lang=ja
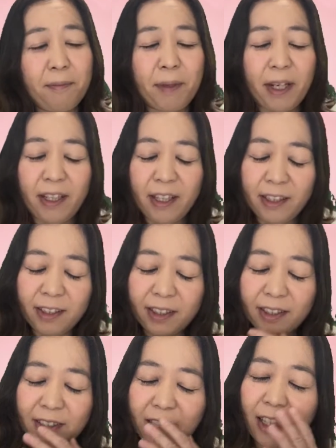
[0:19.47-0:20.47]
バレン
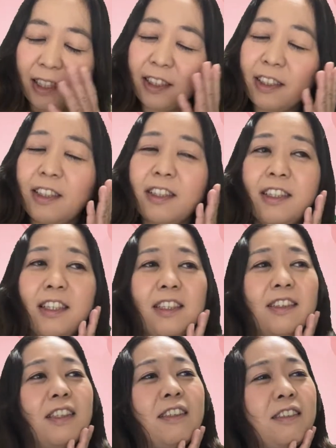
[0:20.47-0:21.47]
タインって
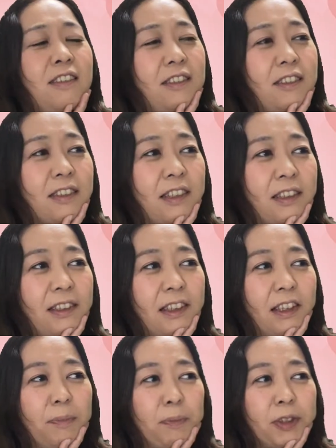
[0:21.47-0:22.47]
全然
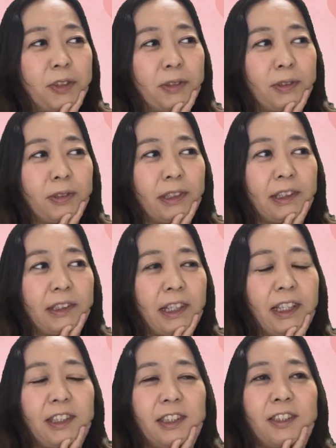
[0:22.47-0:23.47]
エピソードがな
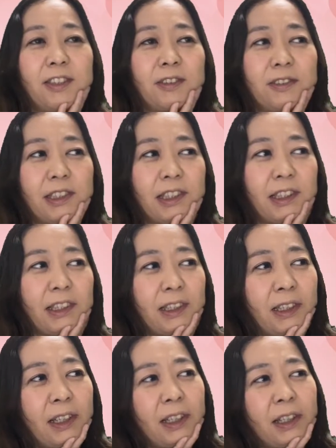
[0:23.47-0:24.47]
いんですよね
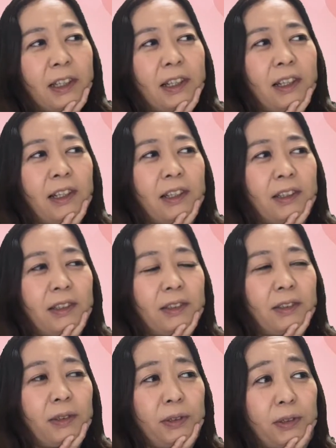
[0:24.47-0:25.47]

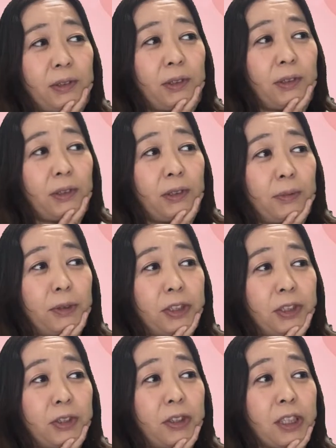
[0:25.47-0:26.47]
本当面
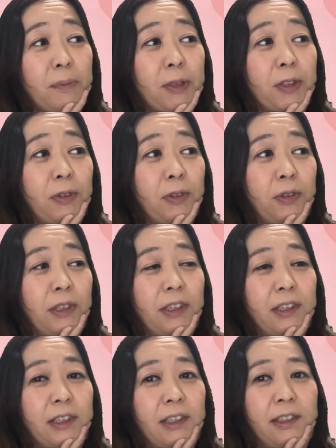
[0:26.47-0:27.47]
白いエピソードな
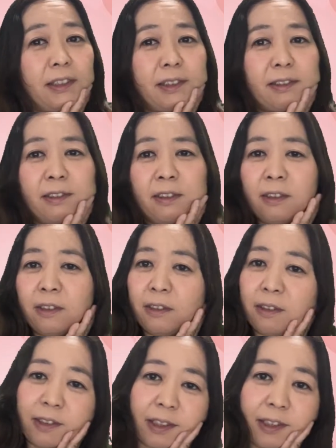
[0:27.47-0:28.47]
んか
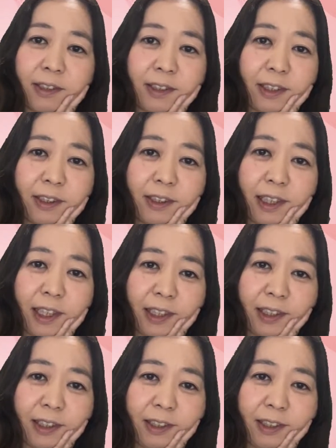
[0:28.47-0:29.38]
全然ない